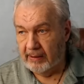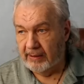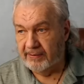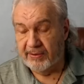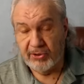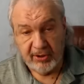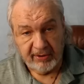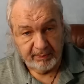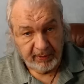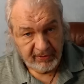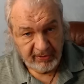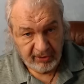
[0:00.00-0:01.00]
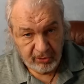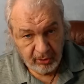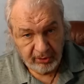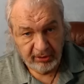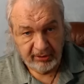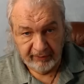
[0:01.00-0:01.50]
сейчас
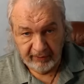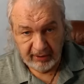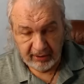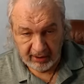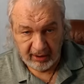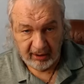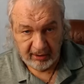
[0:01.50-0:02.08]
произойдет эта война,